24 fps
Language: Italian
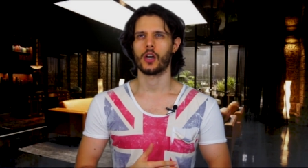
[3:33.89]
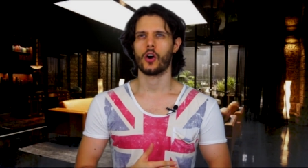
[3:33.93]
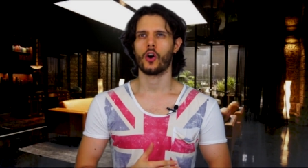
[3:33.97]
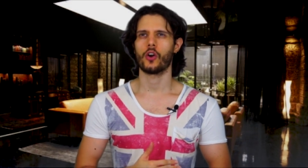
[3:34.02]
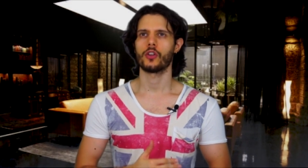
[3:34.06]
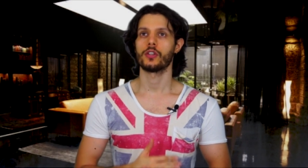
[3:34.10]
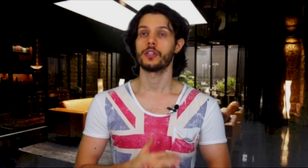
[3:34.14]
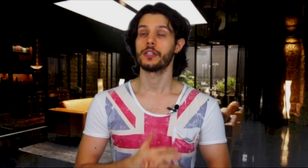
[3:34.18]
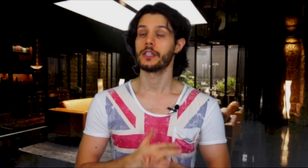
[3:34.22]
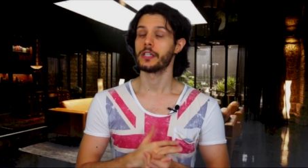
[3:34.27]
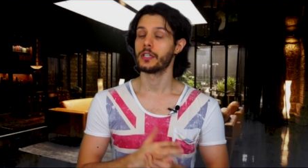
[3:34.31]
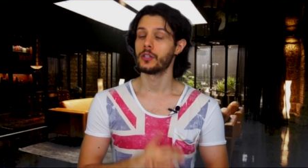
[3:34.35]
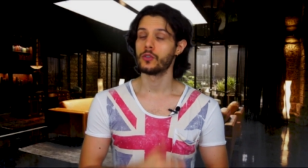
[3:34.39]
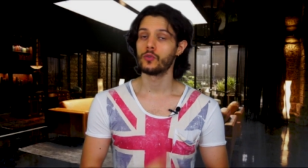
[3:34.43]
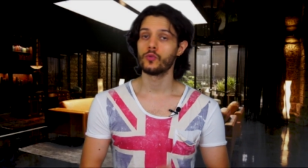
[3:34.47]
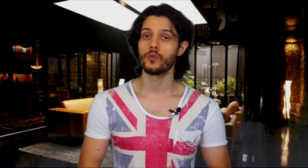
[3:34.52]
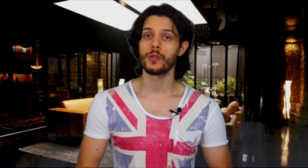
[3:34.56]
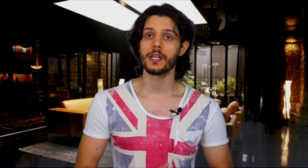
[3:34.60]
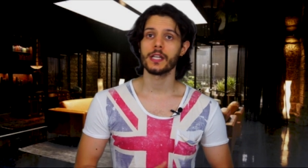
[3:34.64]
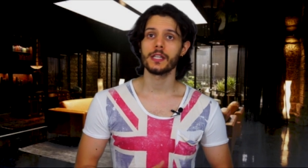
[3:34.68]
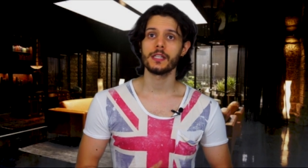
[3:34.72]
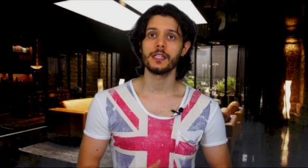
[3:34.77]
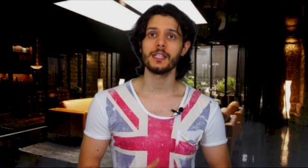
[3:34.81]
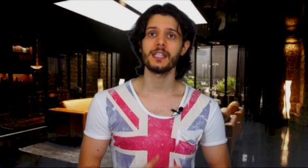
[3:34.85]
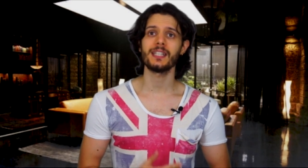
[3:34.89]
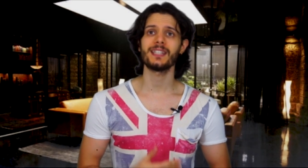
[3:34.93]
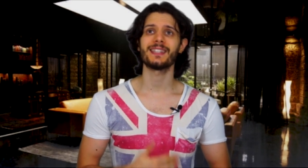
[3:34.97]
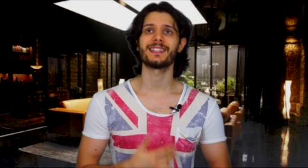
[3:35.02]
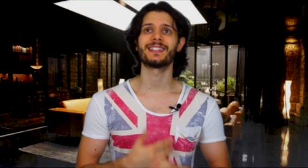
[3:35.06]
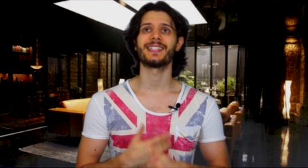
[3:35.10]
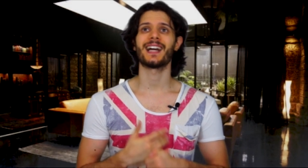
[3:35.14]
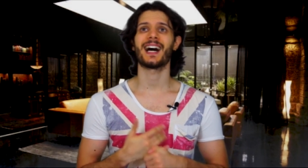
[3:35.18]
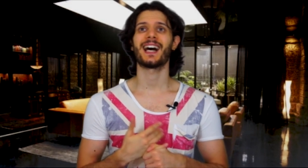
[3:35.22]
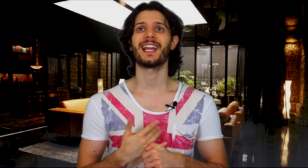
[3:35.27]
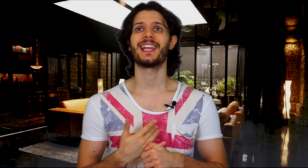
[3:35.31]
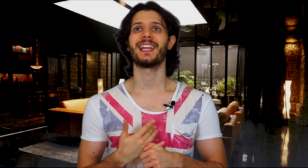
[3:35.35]
ogni lunedì
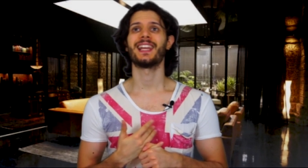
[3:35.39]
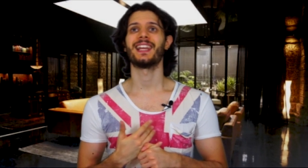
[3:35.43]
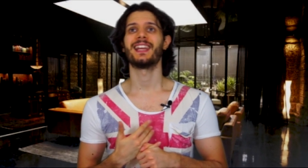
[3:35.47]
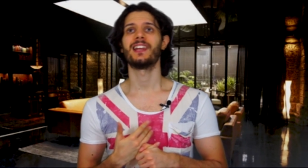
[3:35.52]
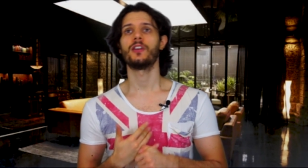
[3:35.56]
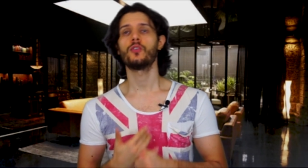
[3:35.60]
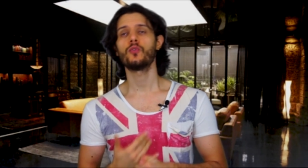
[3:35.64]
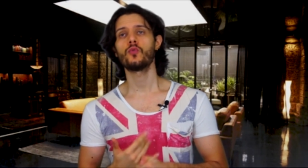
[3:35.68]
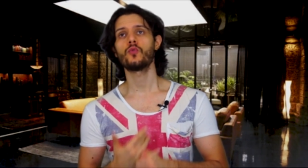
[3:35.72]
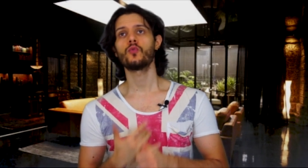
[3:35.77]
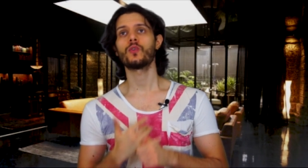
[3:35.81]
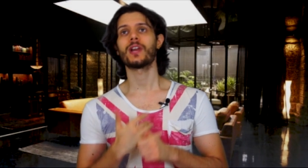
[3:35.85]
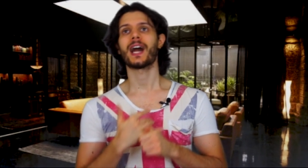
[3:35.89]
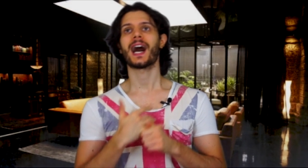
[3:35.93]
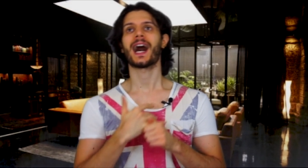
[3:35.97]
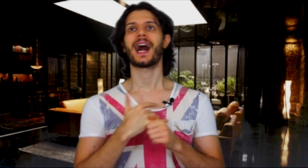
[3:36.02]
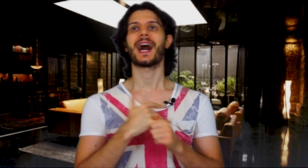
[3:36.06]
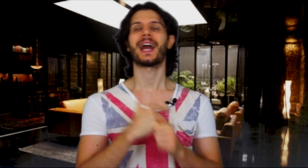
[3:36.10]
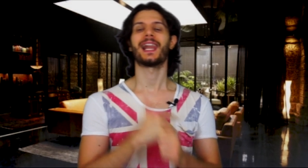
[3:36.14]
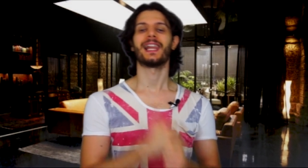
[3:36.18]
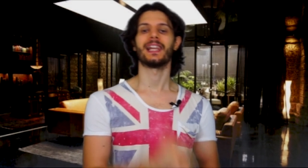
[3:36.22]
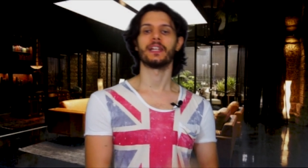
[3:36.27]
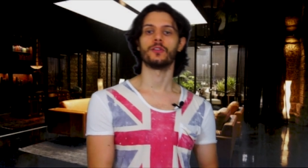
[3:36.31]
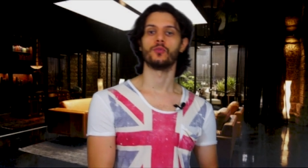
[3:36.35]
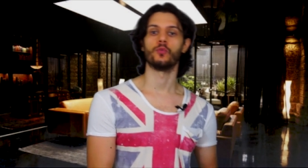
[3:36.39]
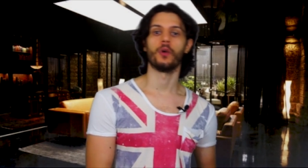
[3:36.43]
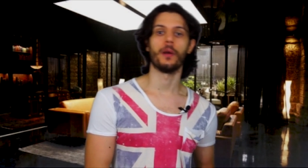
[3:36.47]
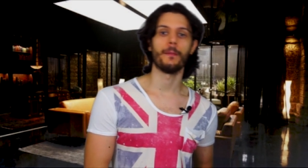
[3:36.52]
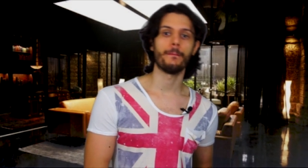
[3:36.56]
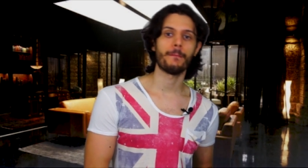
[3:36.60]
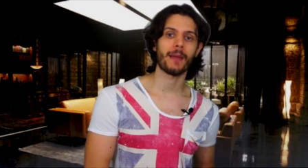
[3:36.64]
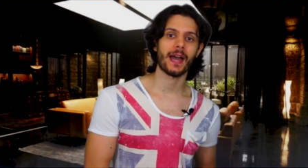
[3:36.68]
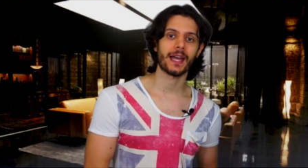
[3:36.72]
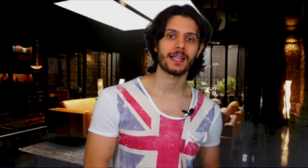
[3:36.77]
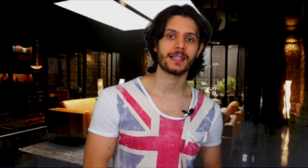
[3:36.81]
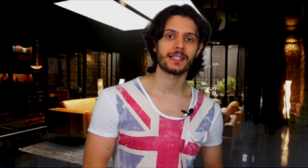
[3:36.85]
dall'una alle due e
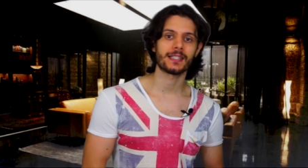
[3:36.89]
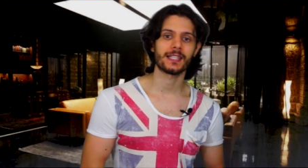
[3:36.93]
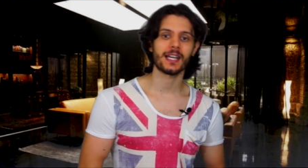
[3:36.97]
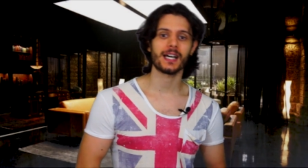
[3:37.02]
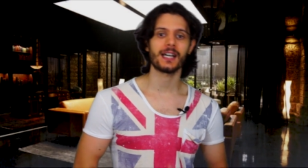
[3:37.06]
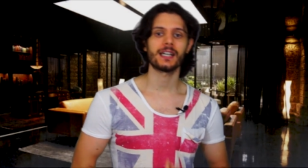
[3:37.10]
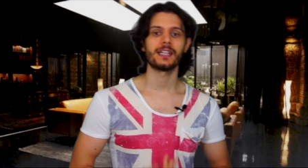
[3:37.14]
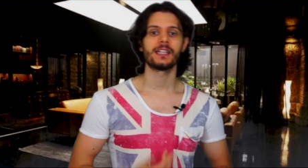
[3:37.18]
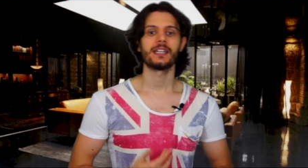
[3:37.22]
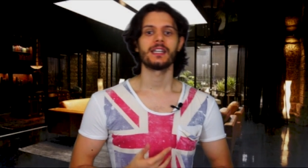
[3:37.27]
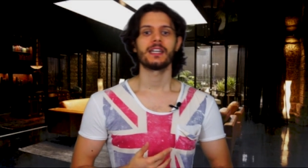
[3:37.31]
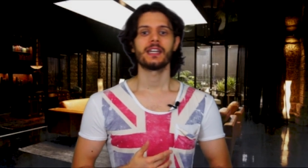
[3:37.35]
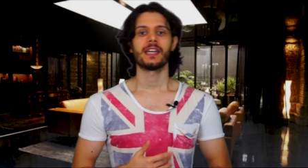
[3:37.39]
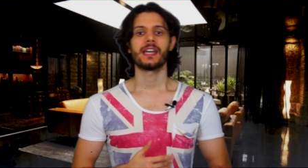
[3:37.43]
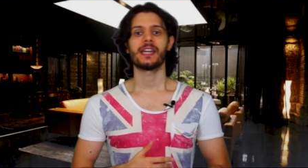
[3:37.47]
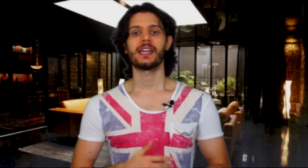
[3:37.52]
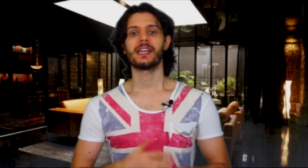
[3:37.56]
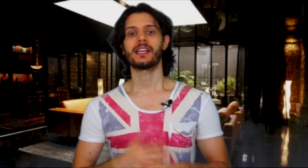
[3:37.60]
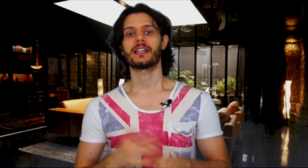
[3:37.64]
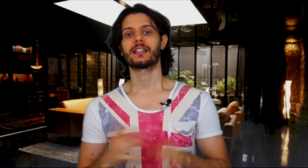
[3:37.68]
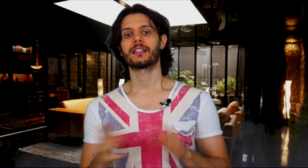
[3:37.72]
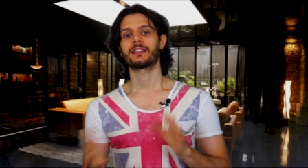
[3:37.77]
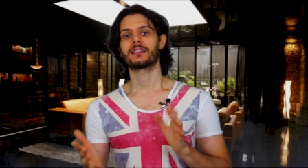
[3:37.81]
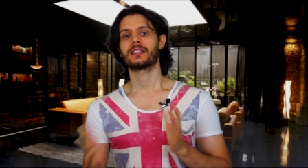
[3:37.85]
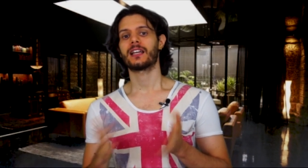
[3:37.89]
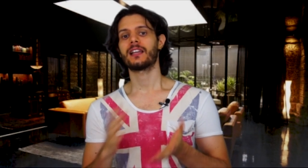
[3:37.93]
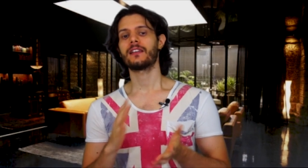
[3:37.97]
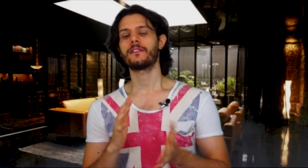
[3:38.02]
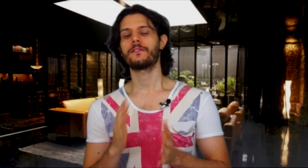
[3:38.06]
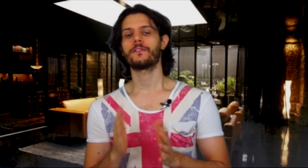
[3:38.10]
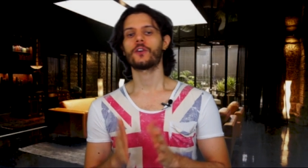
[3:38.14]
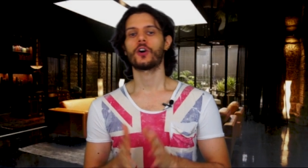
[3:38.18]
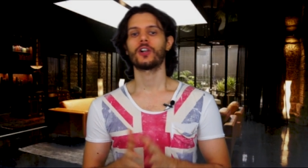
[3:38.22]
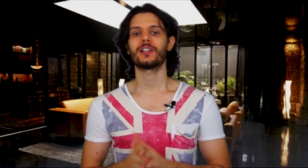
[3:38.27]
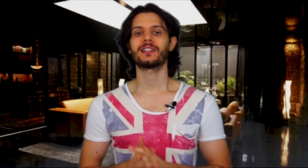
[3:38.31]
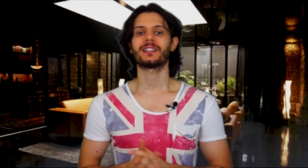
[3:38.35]
mezza e
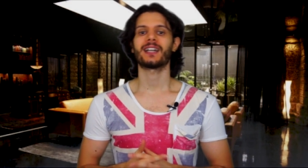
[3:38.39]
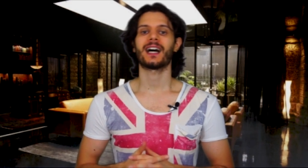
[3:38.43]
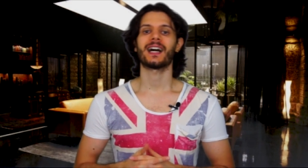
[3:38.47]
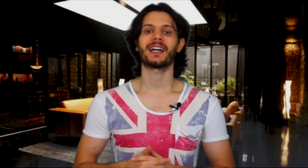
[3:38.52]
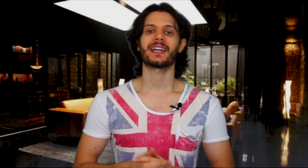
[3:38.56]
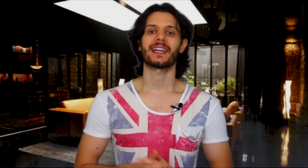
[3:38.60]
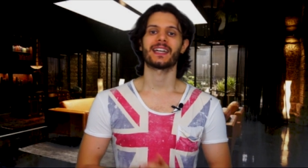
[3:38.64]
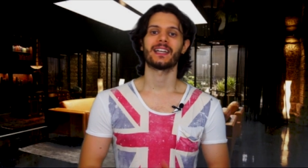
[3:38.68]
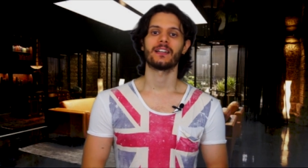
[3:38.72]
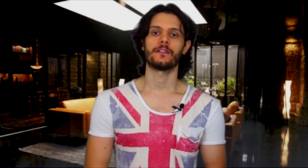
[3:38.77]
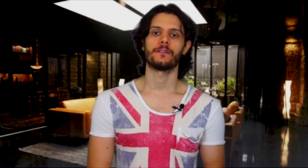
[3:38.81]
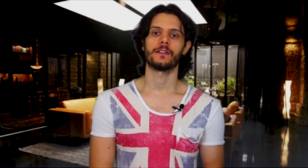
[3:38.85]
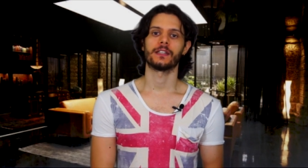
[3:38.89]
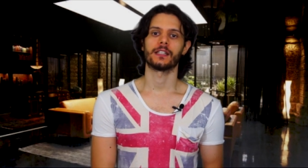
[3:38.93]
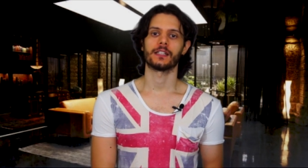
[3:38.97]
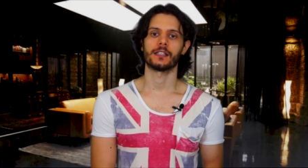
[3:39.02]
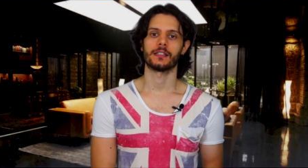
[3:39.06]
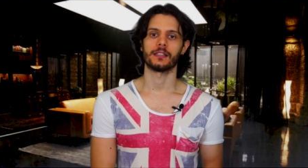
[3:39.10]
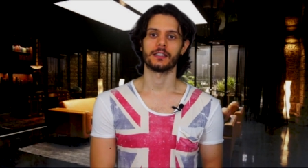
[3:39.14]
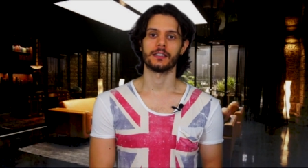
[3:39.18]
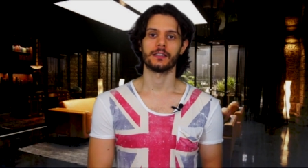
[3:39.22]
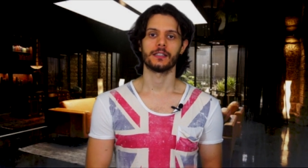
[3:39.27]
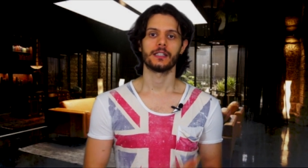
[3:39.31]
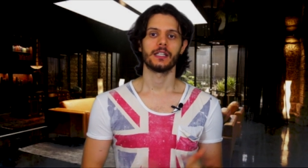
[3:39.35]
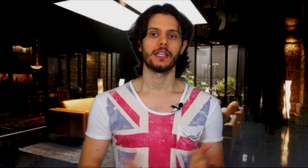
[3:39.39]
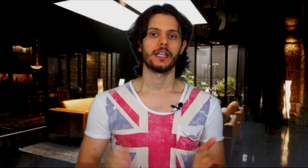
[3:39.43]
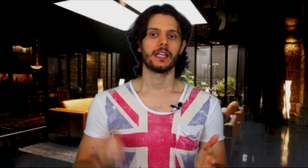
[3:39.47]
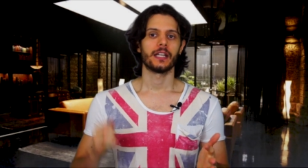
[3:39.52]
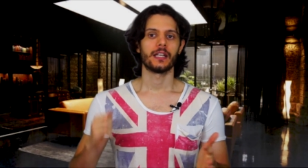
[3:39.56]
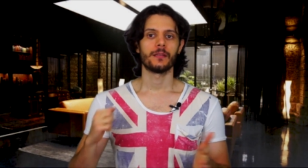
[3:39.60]
talvolta anche il venerdì.